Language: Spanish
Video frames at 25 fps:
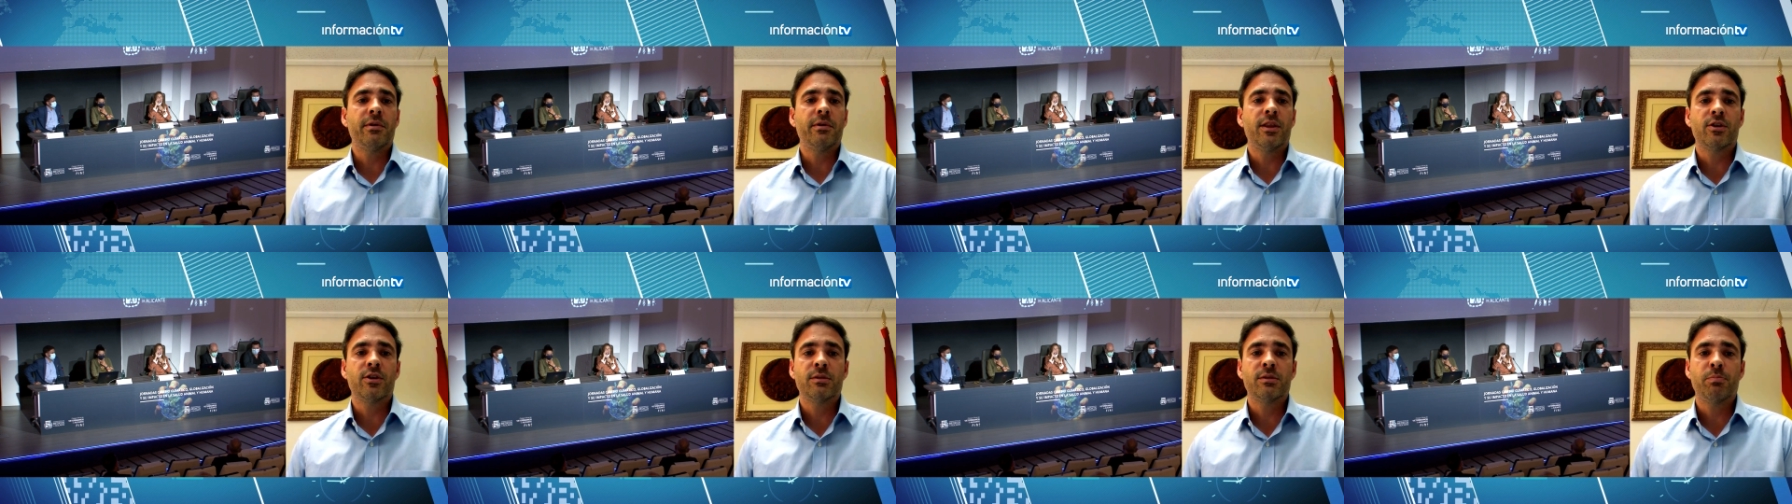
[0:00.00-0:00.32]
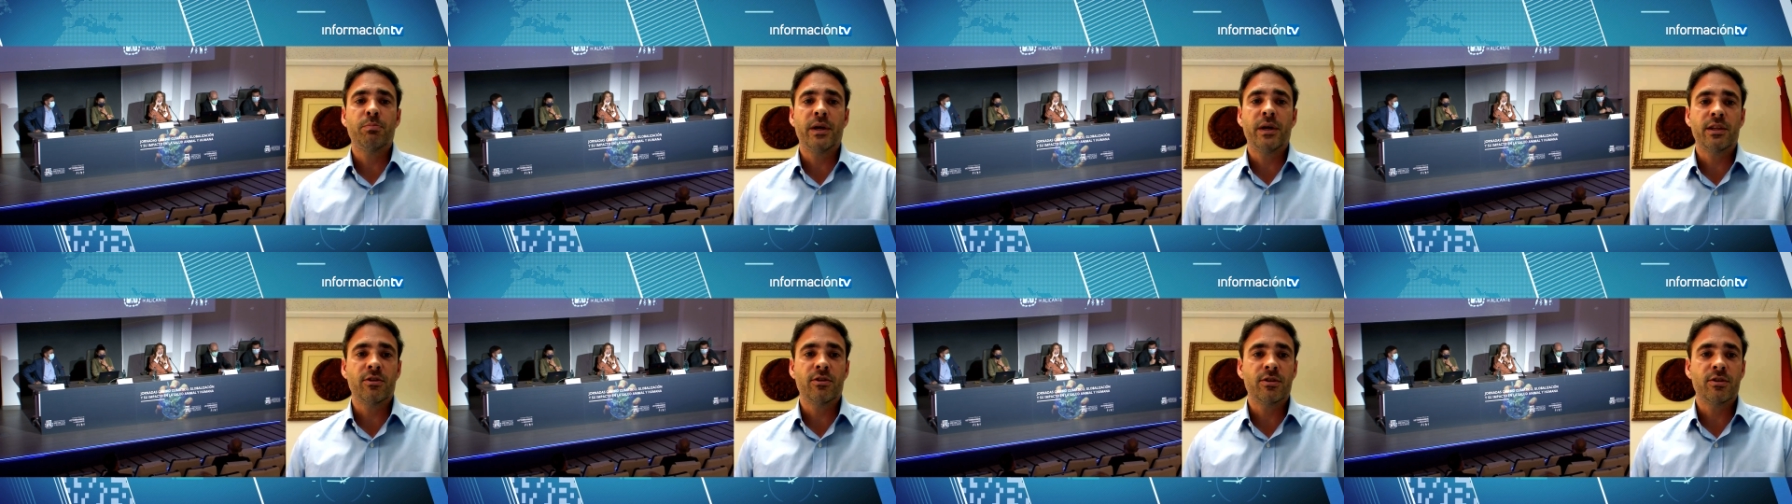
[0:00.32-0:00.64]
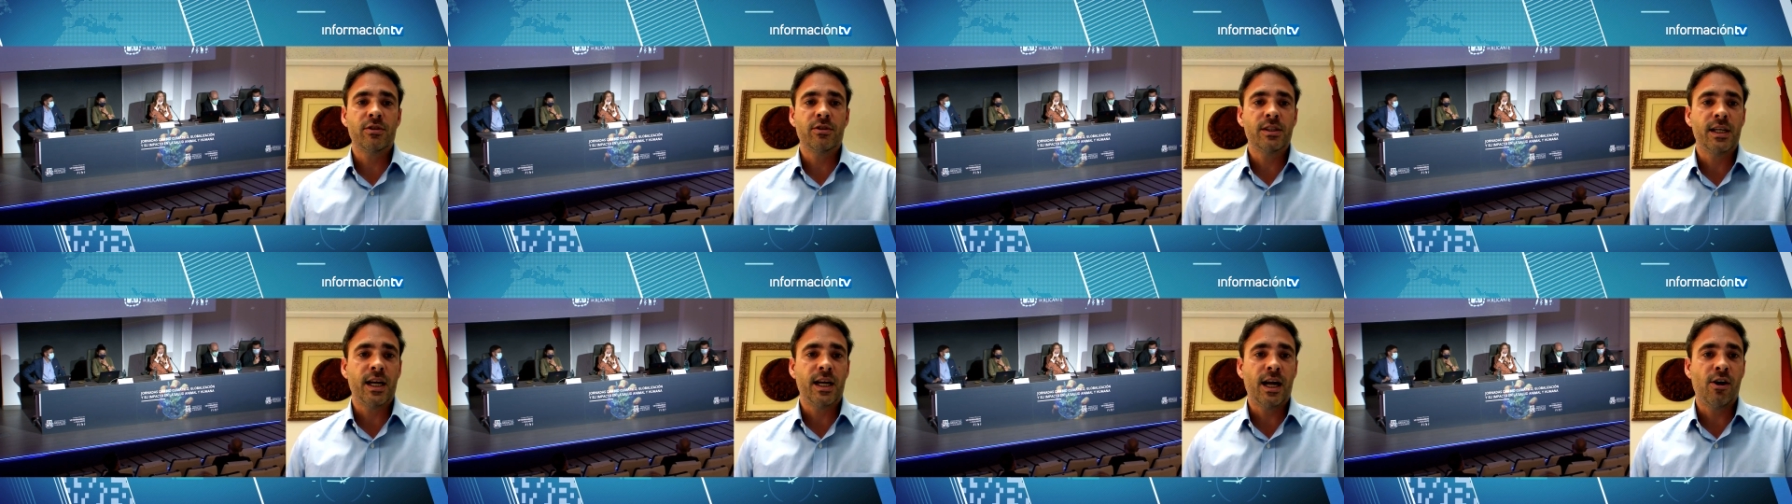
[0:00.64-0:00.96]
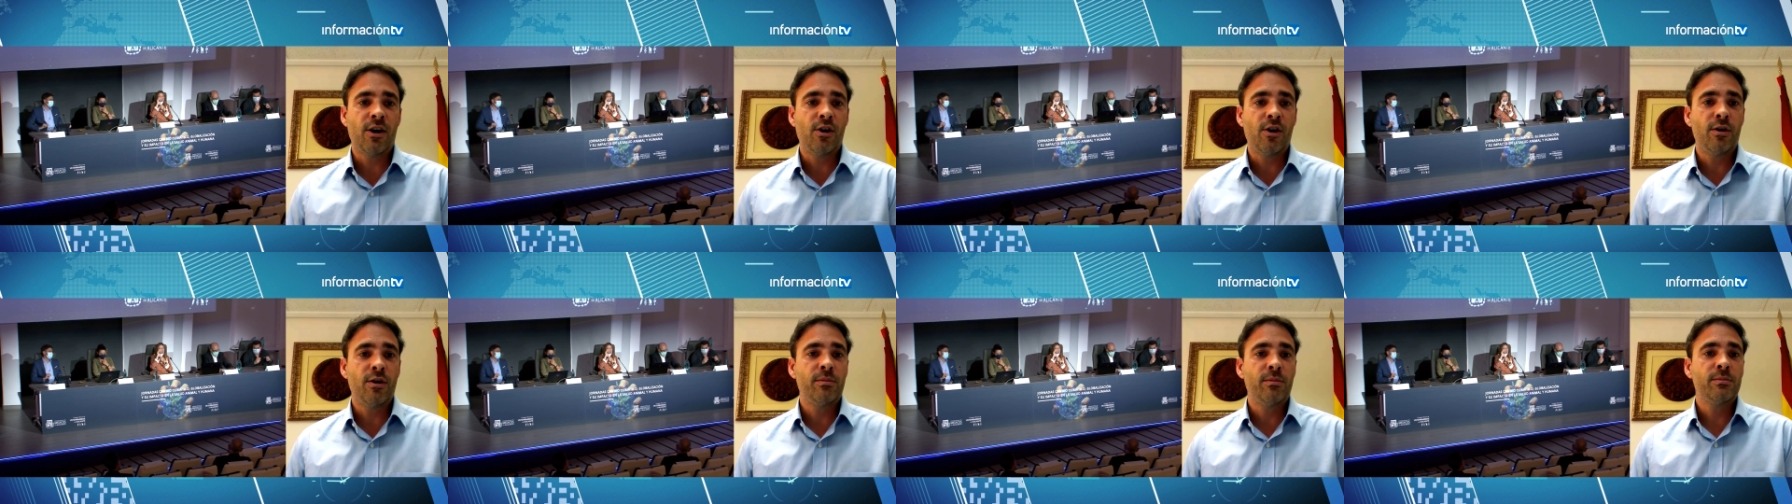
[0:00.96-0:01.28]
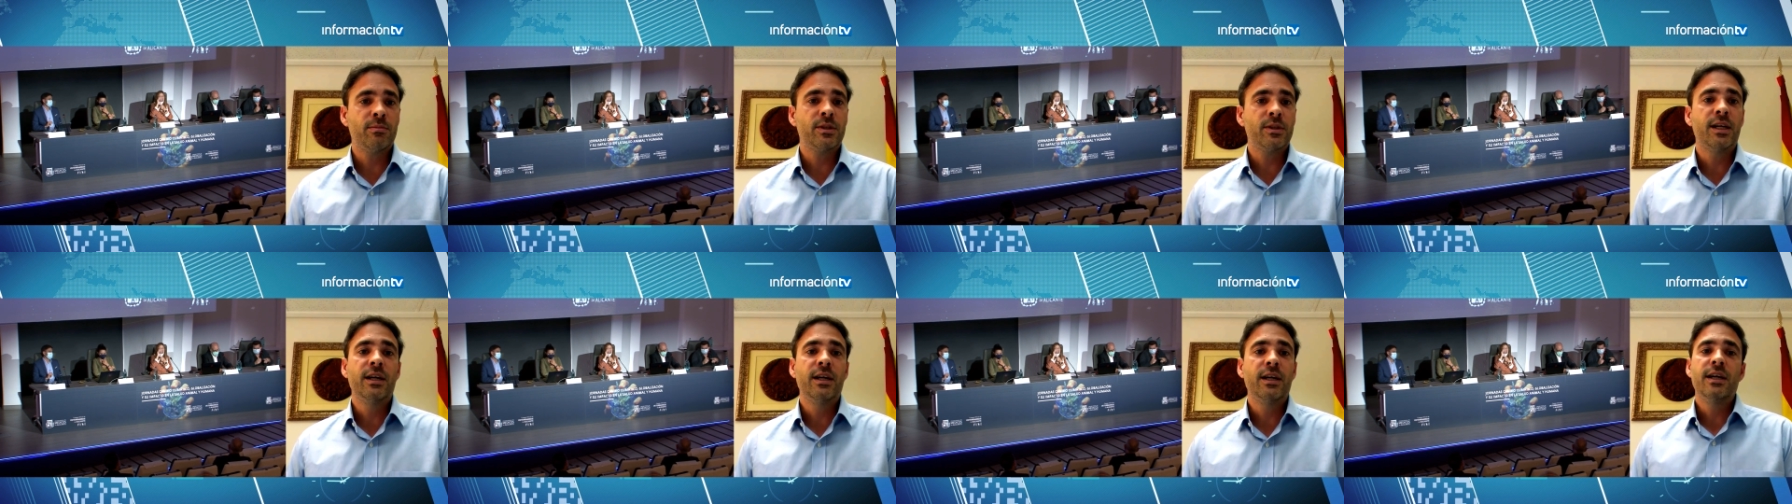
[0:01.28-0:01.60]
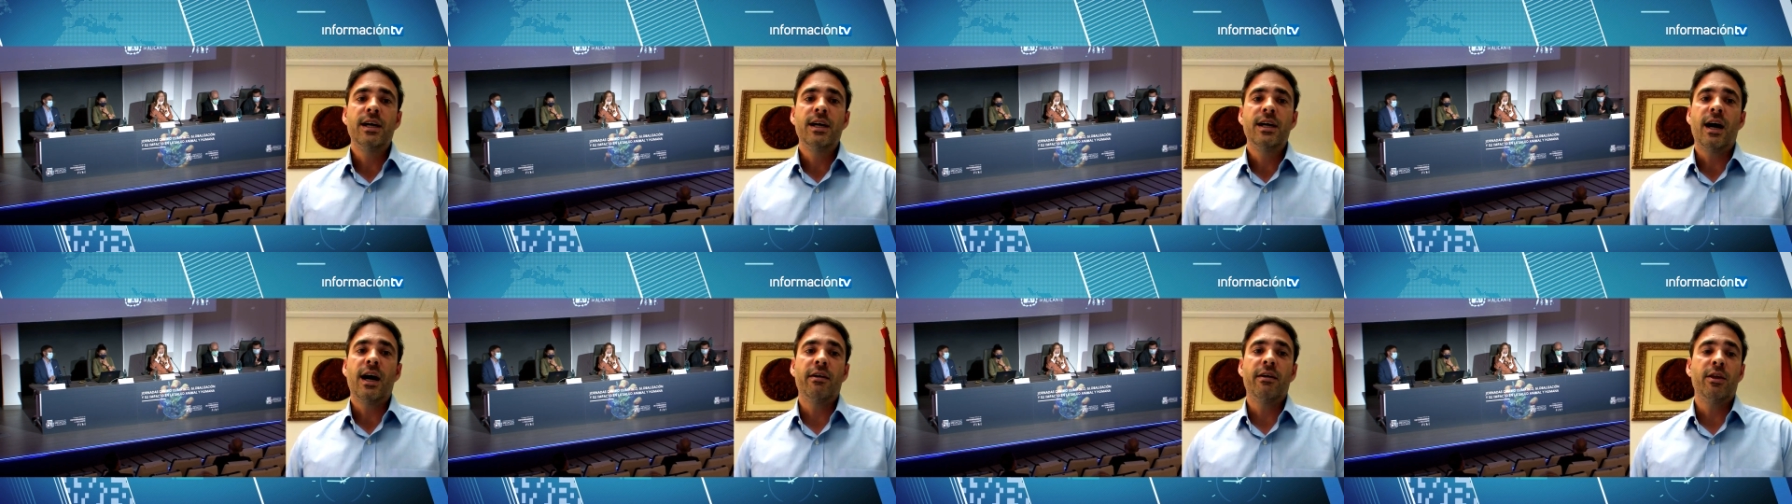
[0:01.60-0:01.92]
Ha habido expertos de la OMS,
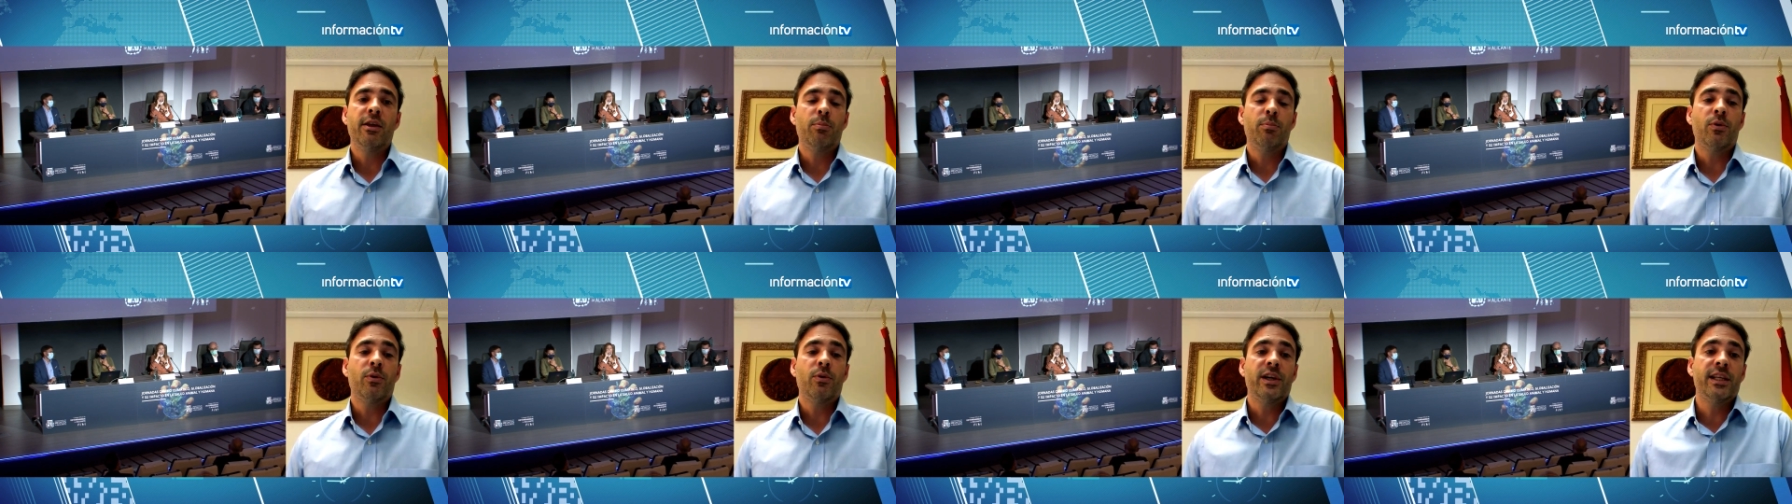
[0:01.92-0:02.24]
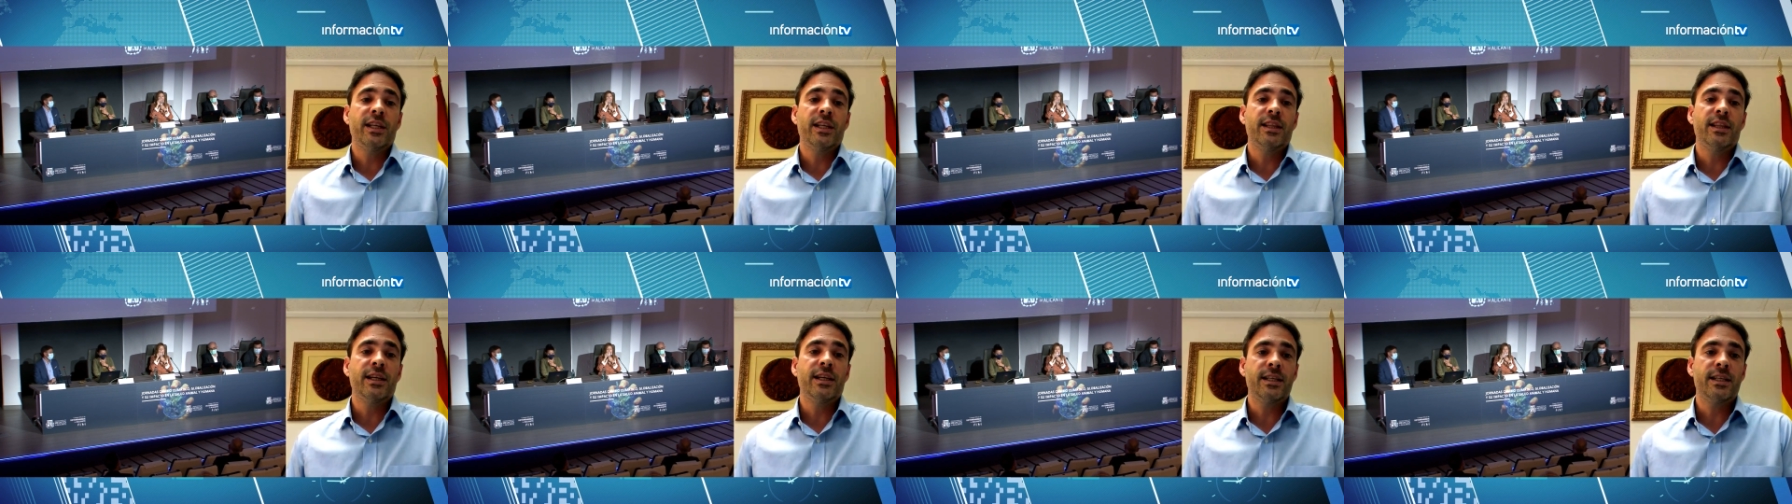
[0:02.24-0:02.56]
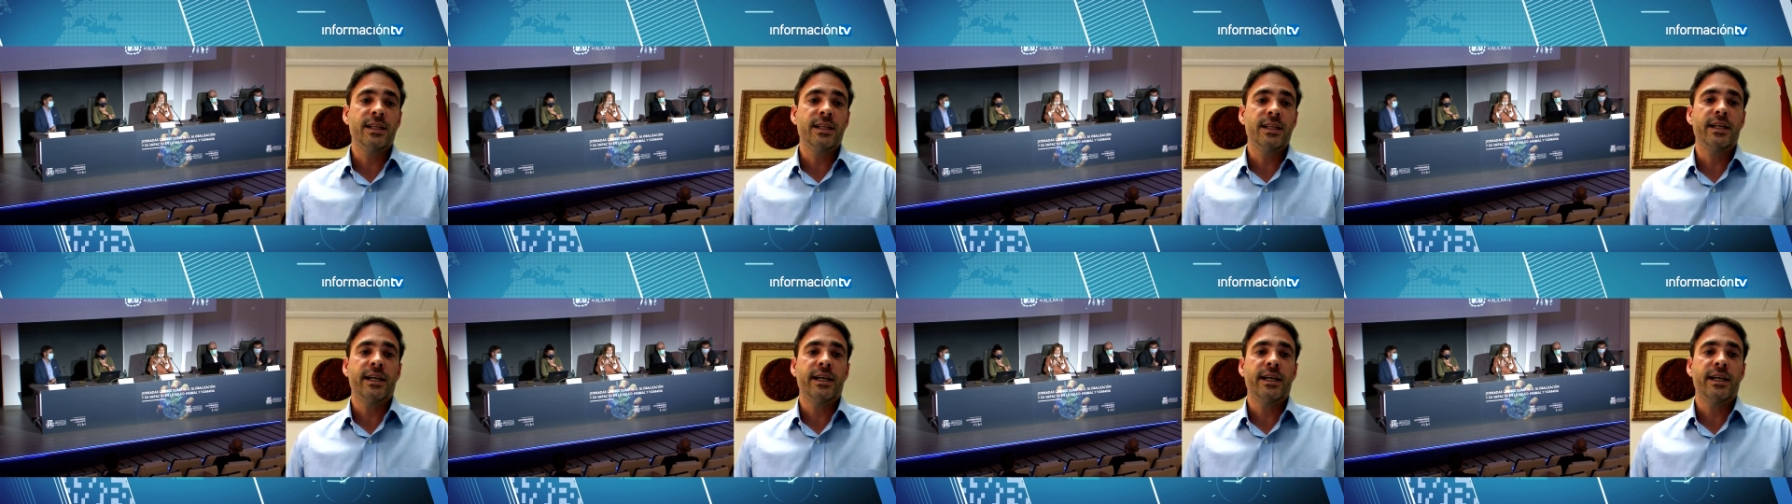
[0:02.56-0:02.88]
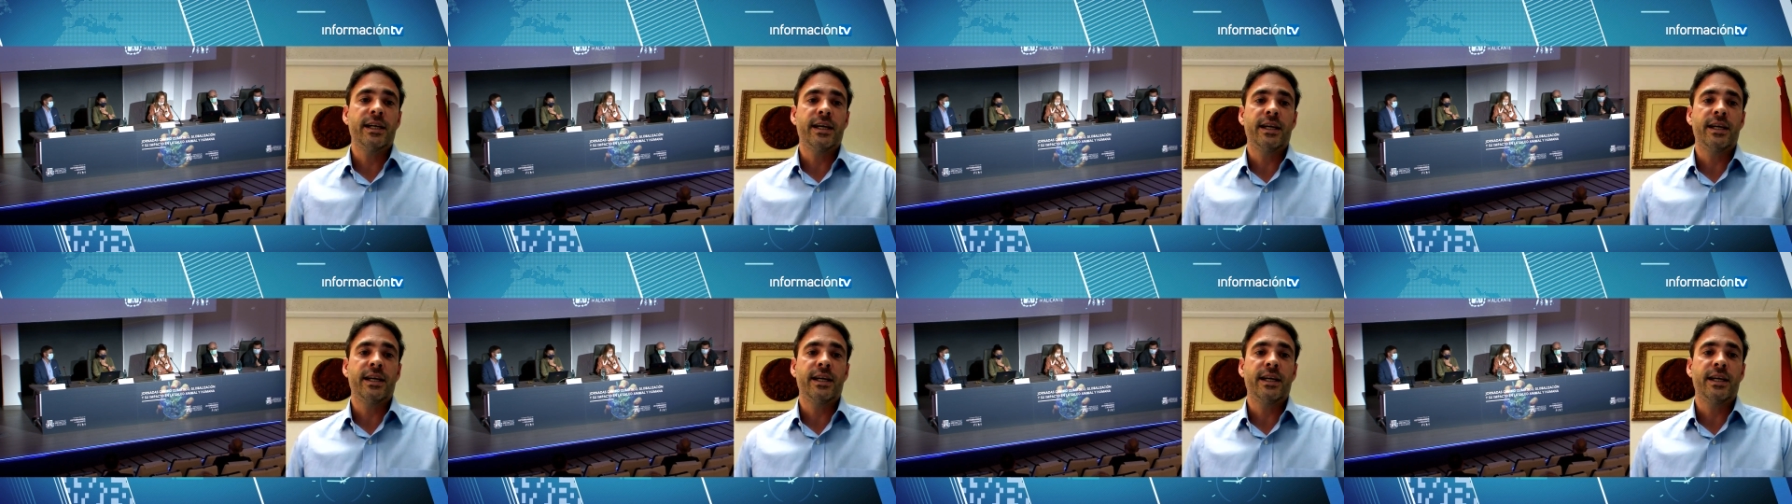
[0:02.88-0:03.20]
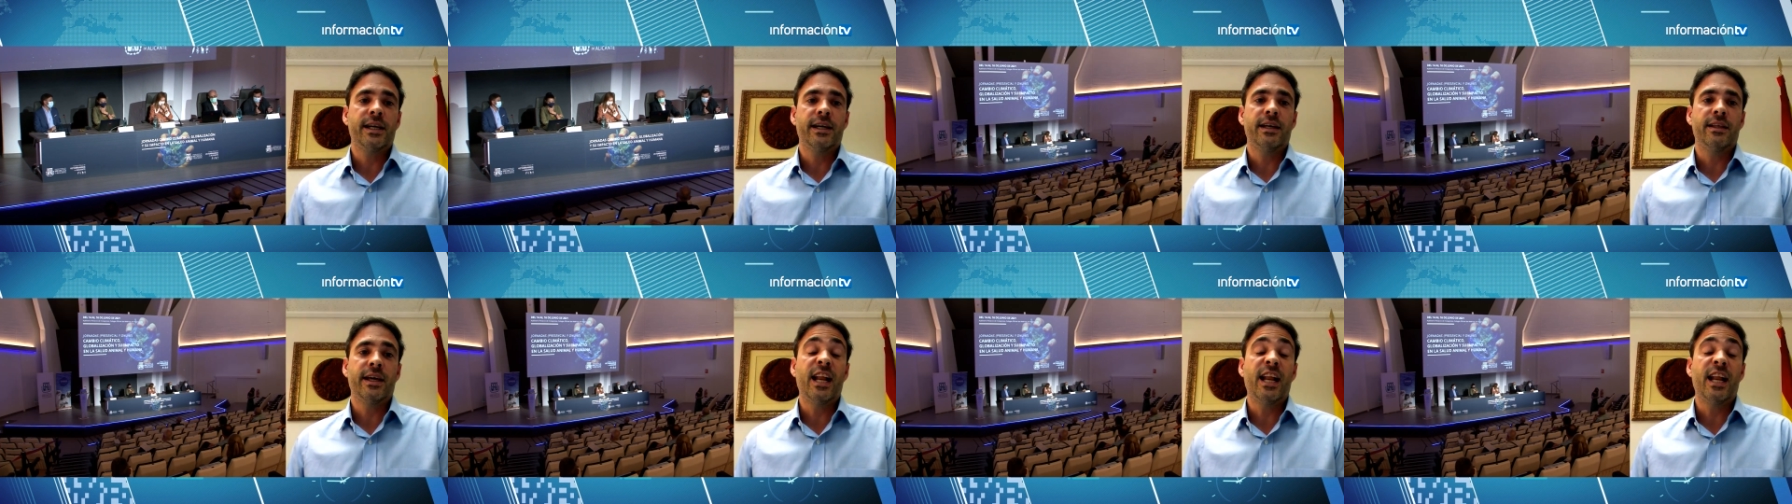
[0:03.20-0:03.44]
ha habido ponentes de,